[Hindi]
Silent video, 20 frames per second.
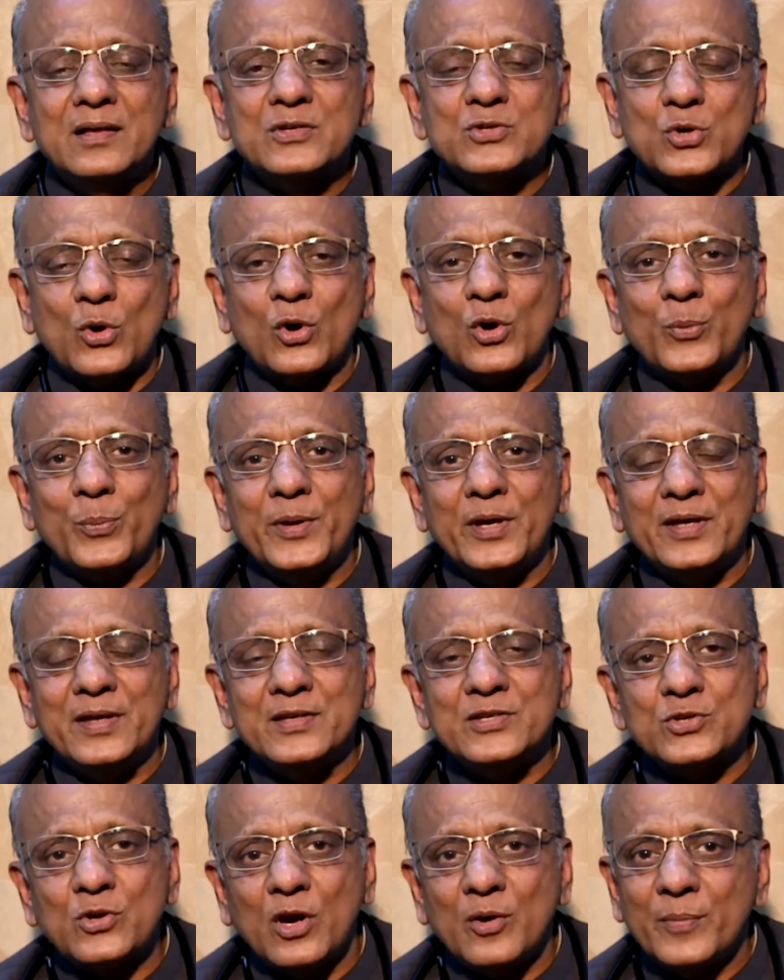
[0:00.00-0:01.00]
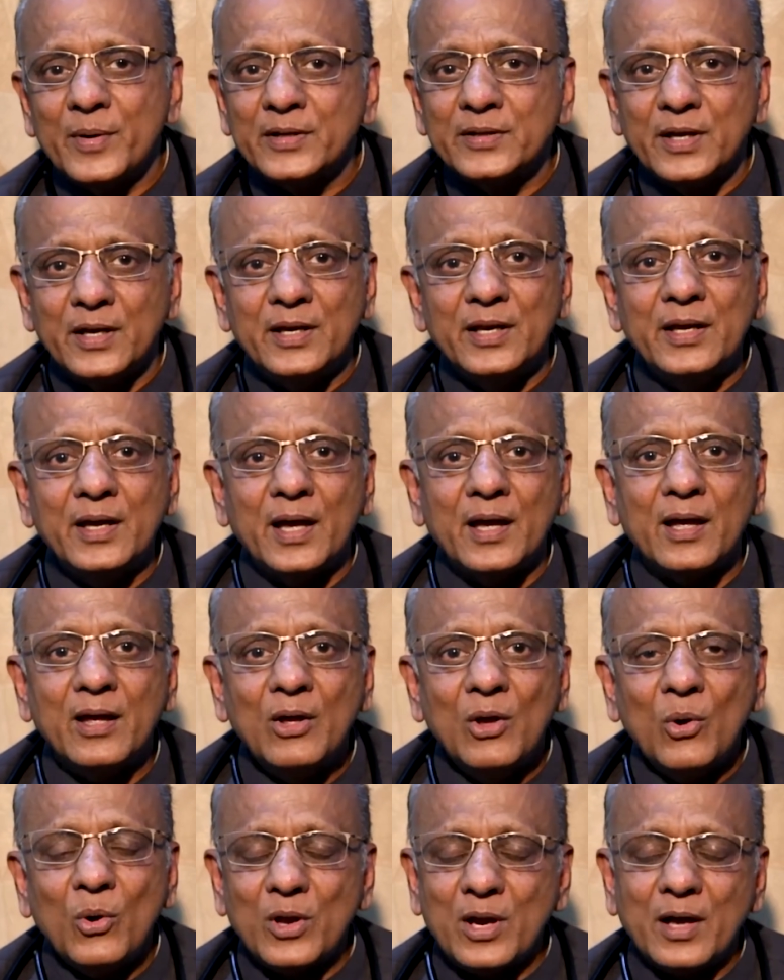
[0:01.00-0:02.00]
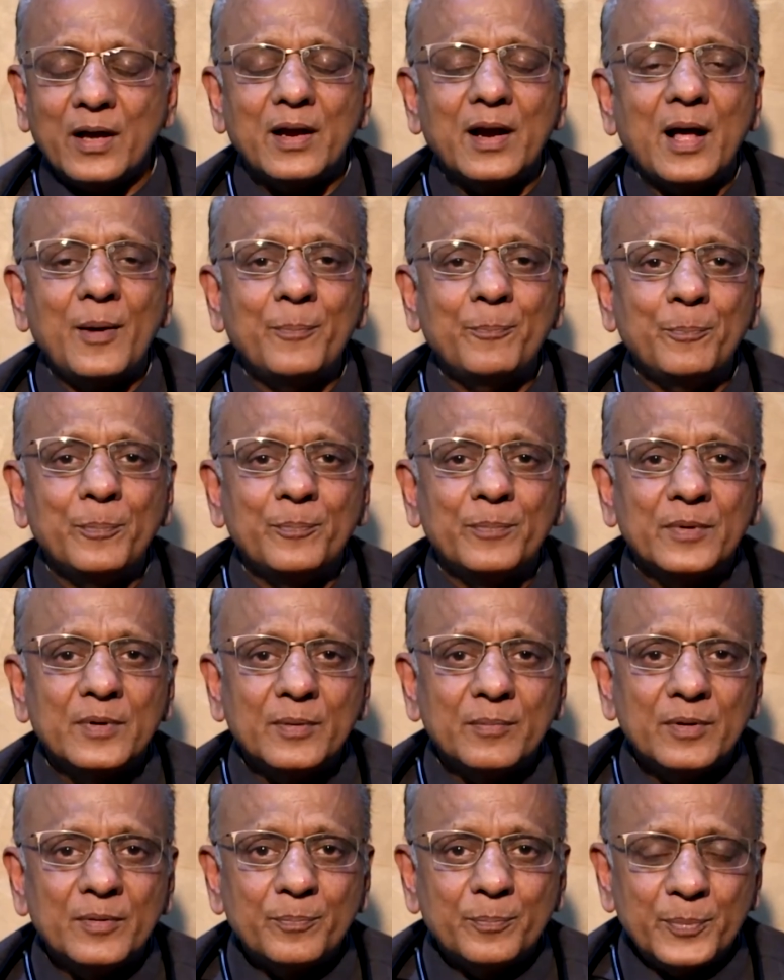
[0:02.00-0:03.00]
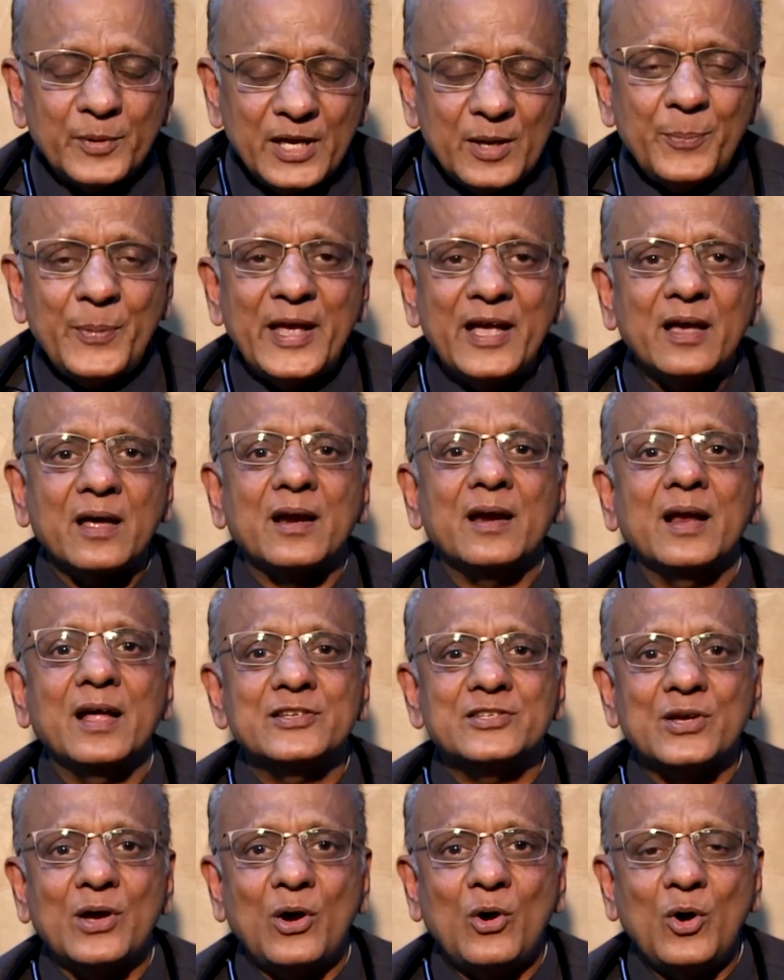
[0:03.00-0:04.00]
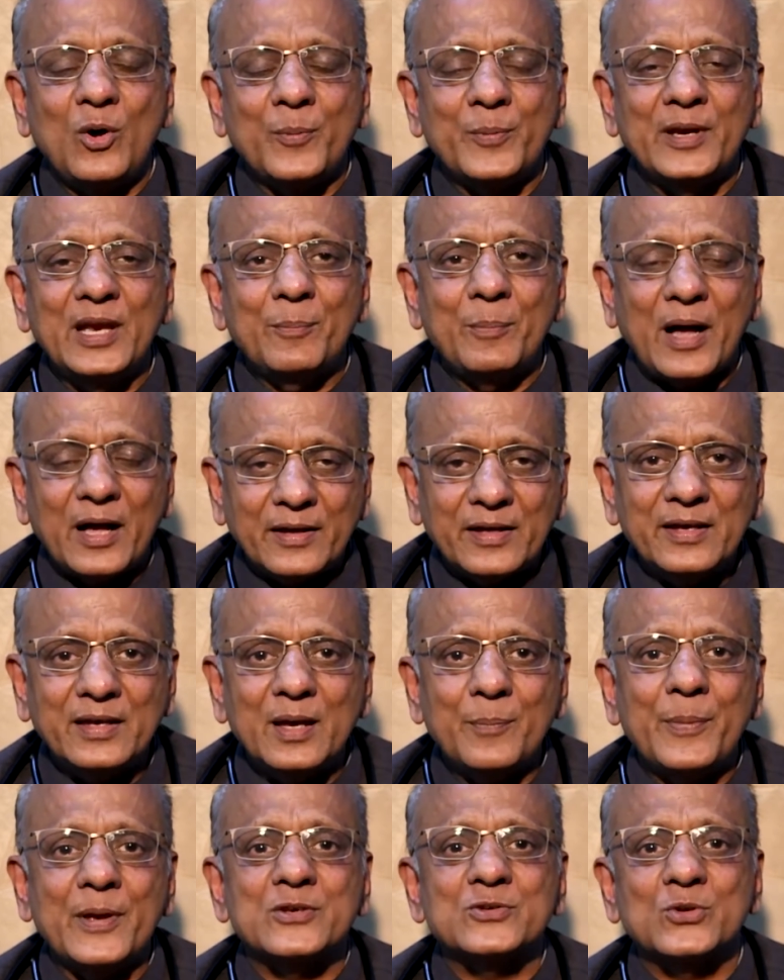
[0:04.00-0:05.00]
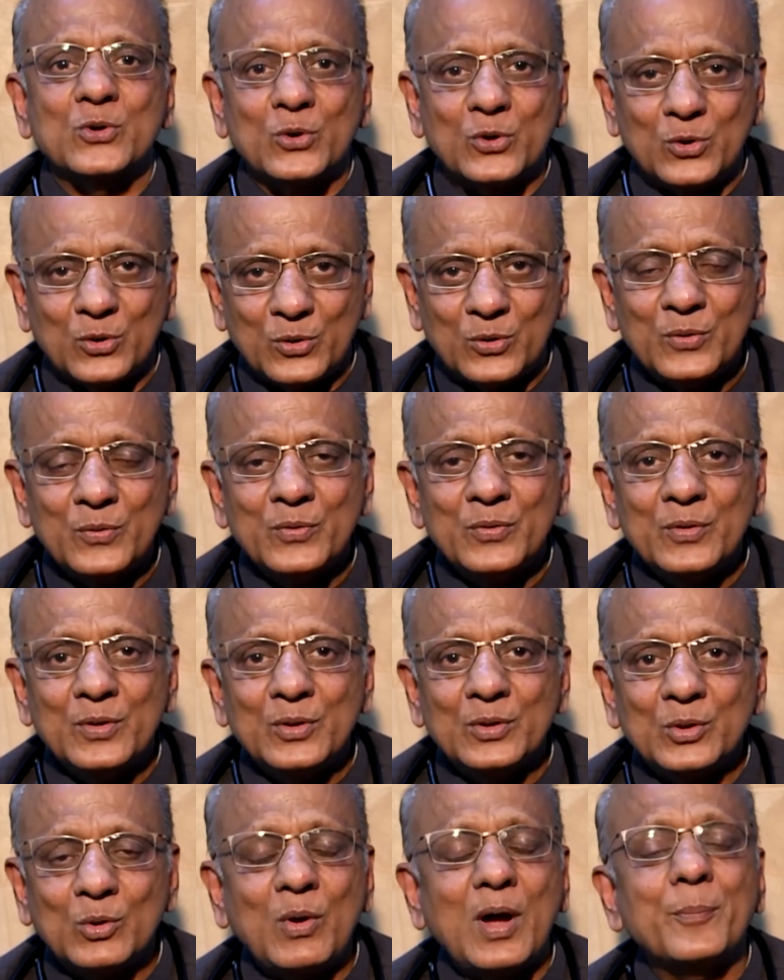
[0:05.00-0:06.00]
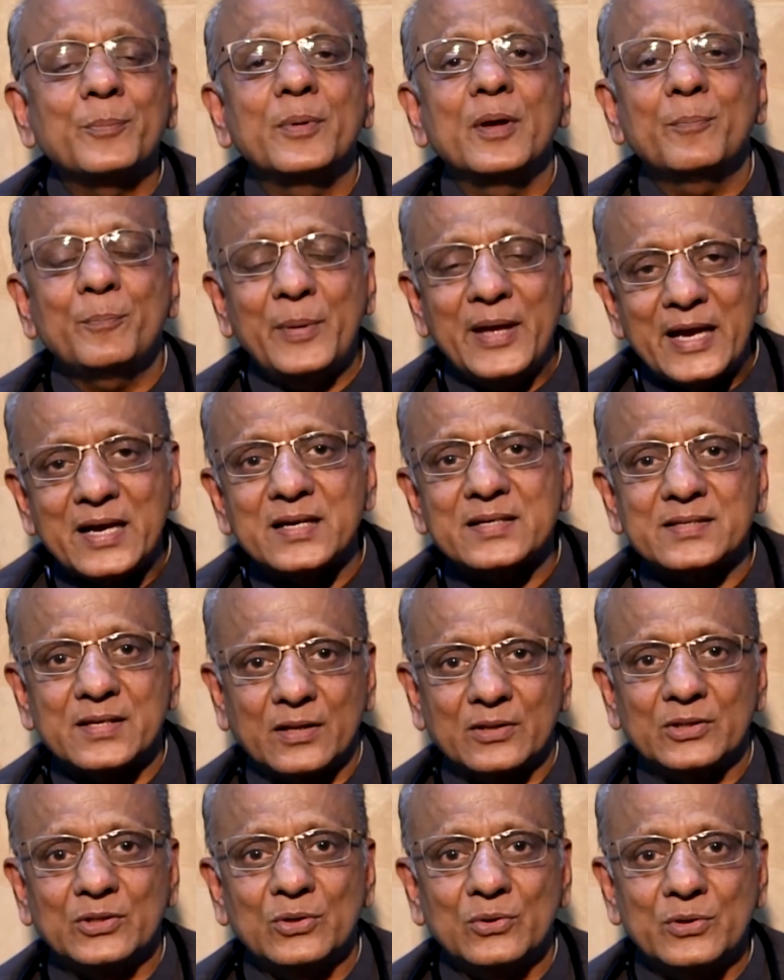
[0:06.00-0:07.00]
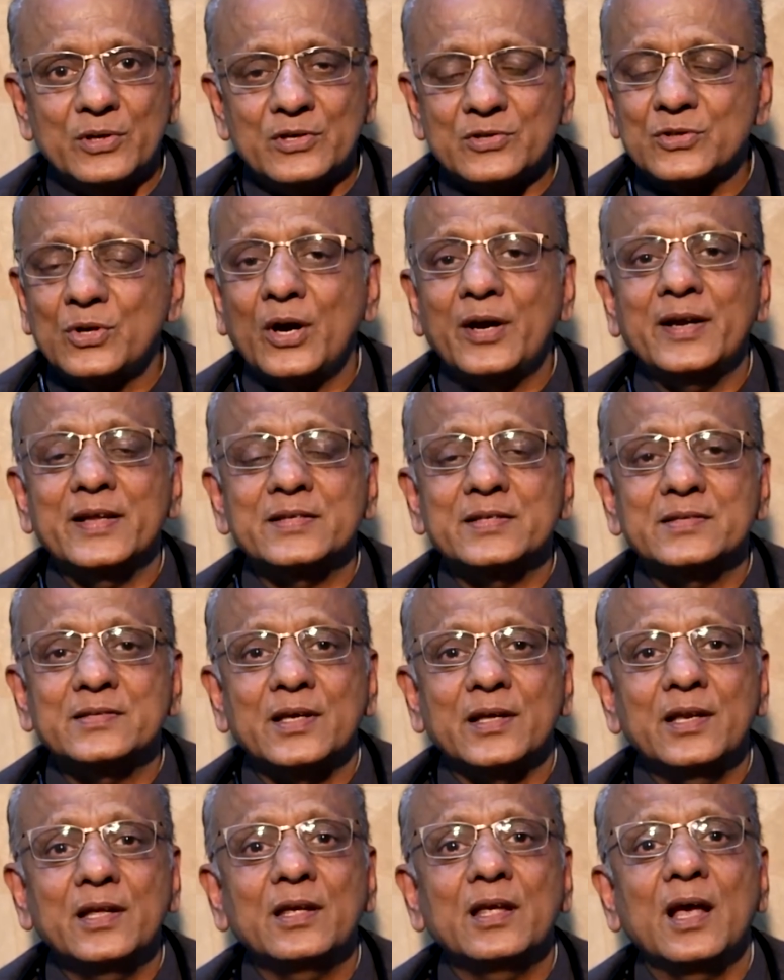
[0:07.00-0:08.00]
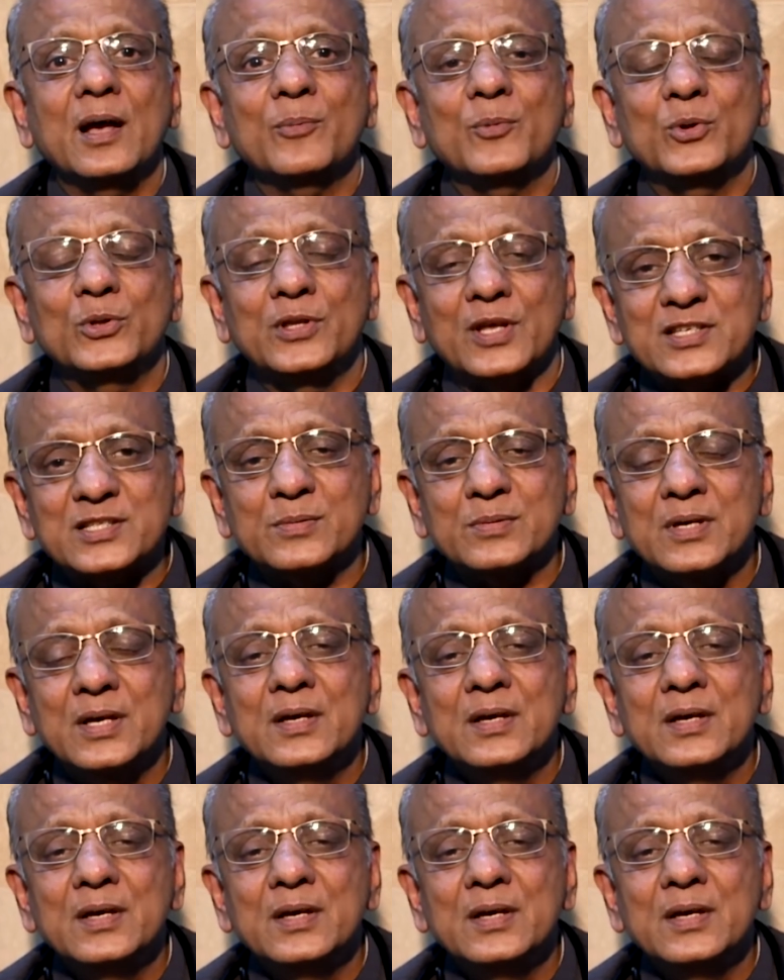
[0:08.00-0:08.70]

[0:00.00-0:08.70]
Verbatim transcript: सौ रुपए की इंस्टॉलमेंट देनी है और अगर आप प्री पे करना चाहो अपने बाकी के पैसों को तो आप पे कर सकते हो इट्स नॉट नेसेसरी कि आपको दस